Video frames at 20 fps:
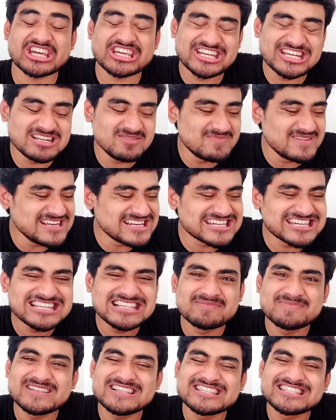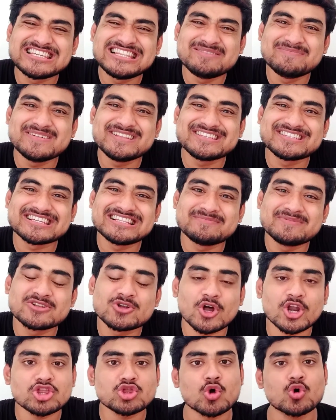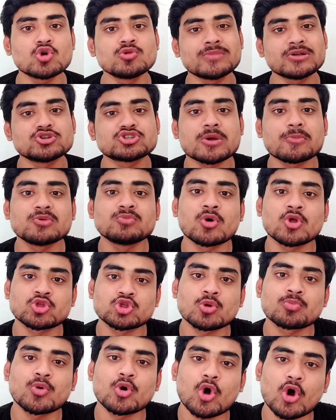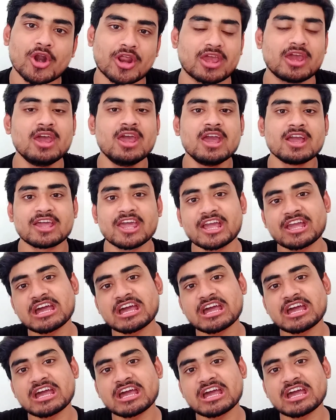হিংসে কিলবিল কিলবিল চিলবিল চিলবিল করে তখন মানুষ এমন মন্তব্য করে